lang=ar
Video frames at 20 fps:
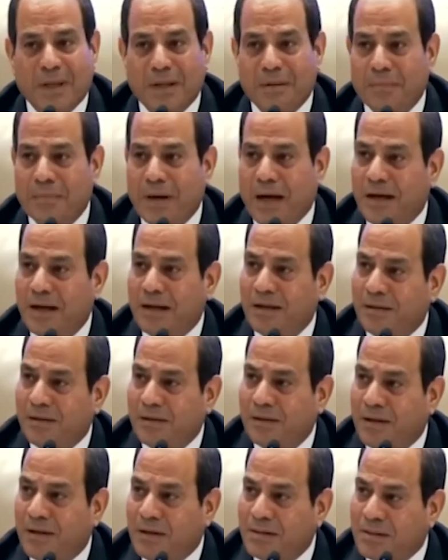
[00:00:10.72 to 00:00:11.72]
مع
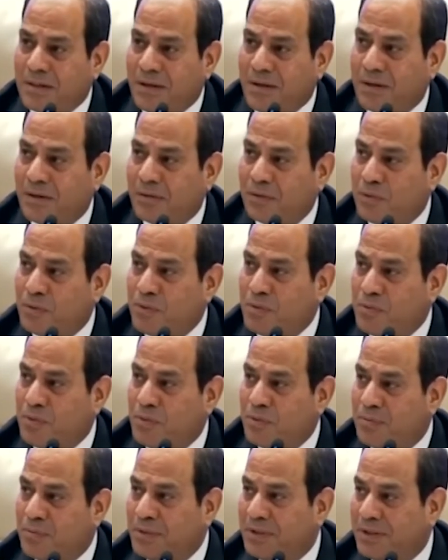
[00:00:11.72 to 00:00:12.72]
الأزهر
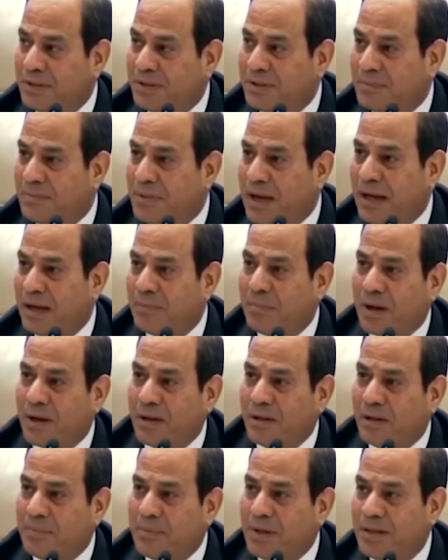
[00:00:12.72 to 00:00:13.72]
يقوموا مع
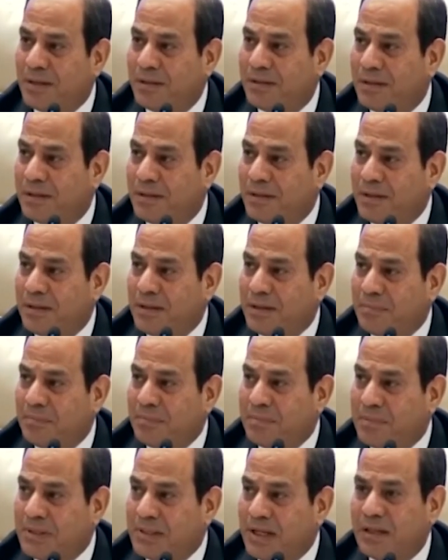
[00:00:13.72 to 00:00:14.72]
البرلمان
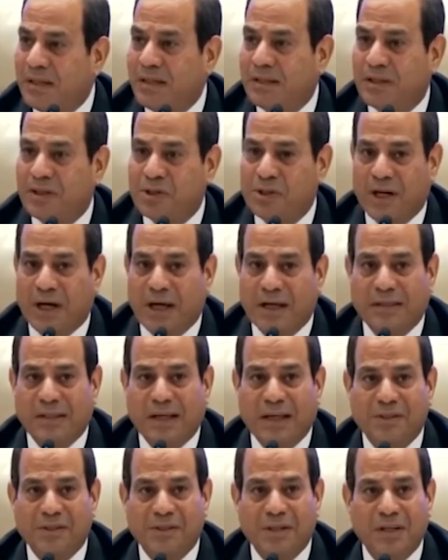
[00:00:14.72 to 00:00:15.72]
بسن تشريعات
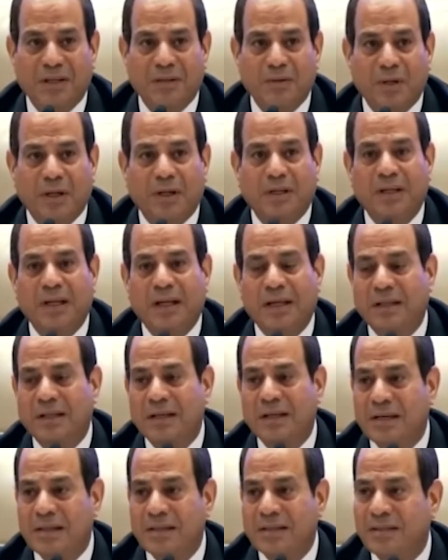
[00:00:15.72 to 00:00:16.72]
عشان نقنع
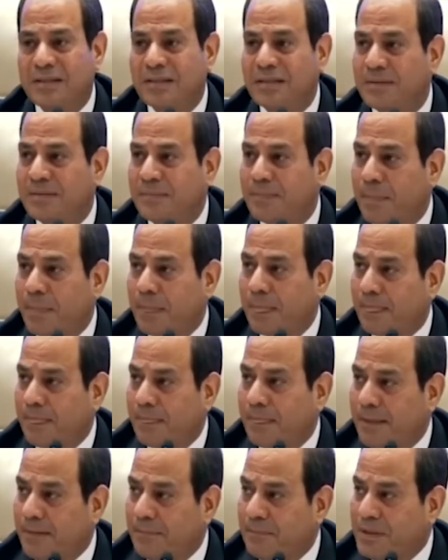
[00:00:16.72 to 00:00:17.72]
الناس
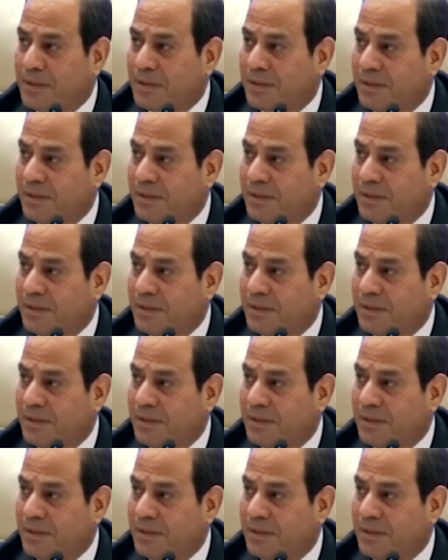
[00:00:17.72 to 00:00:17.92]
ب...